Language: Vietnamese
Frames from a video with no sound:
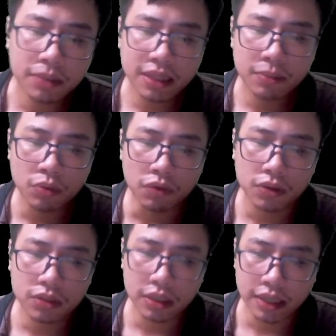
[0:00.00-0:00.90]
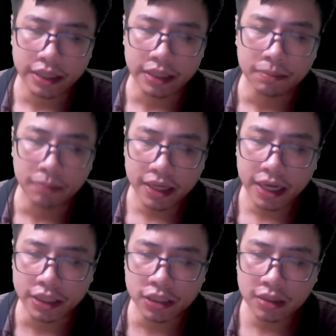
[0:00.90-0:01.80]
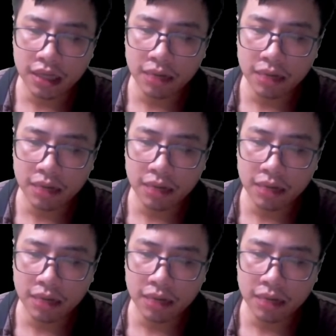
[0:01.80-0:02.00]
đạt tới mức độ như là hiện nay.